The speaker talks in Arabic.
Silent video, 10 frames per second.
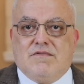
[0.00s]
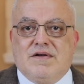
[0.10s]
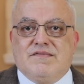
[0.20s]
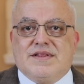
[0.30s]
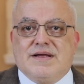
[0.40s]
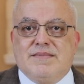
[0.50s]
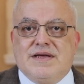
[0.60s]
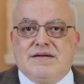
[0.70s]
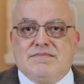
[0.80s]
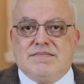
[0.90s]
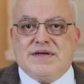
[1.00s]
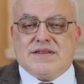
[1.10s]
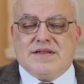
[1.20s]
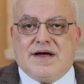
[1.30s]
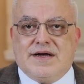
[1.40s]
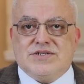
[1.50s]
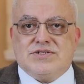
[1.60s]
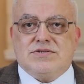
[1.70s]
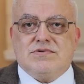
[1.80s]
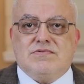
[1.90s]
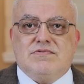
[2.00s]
والفيتامين ب 12